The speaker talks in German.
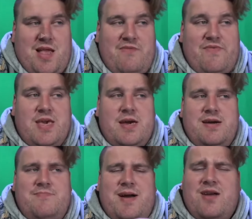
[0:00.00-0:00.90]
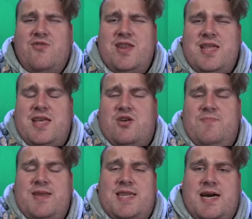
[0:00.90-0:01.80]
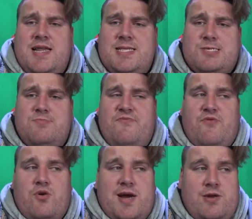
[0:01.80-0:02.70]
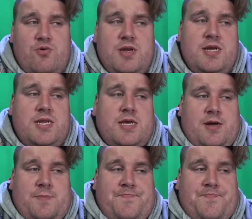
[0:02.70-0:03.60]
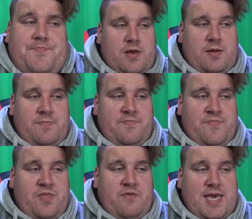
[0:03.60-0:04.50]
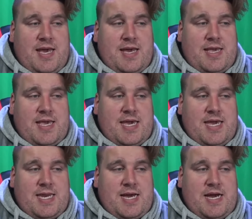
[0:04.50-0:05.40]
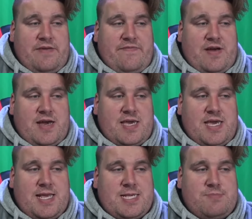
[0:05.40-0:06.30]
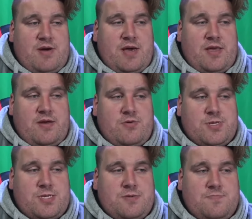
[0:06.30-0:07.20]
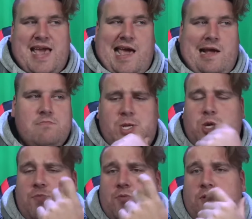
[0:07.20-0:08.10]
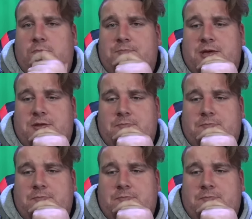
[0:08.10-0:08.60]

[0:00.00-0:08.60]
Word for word: Wir machen heute Kommentare zum Vlog 100. Ähm, ähm, er geht einfach jedes Mal raus. Hä? Das stimmt überhaupt nicht.